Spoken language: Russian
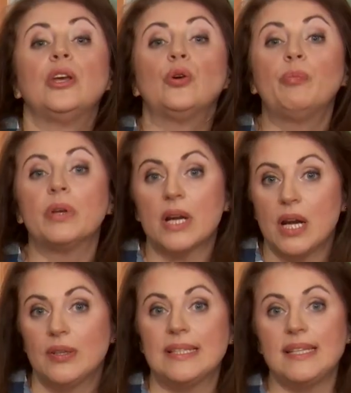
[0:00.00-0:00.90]
и
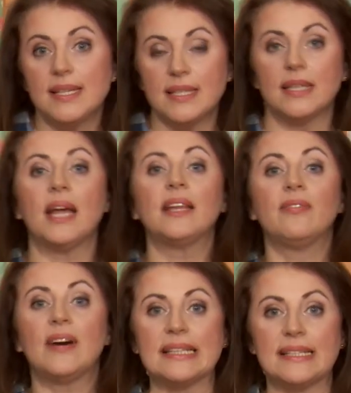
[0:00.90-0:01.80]
убираю тесто на
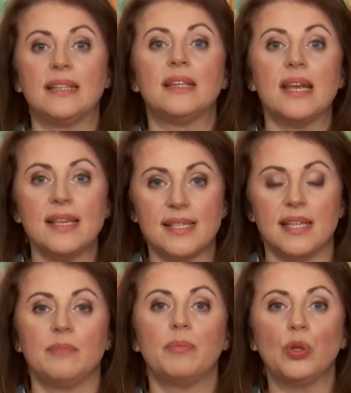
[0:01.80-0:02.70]

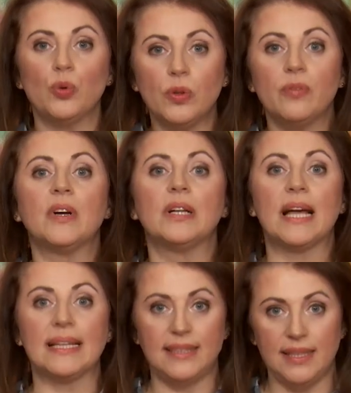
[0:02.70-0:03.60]
20-30 минут в
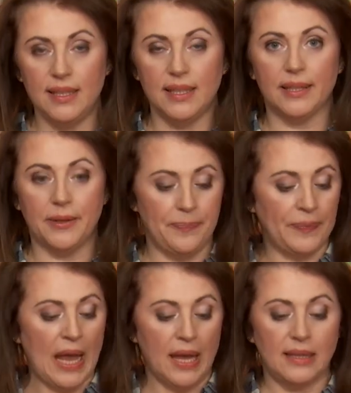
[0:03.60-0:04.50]
холодильник
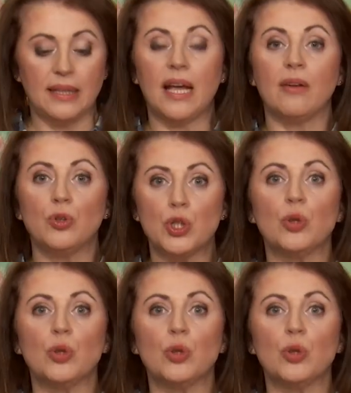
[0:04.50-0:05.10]
для того,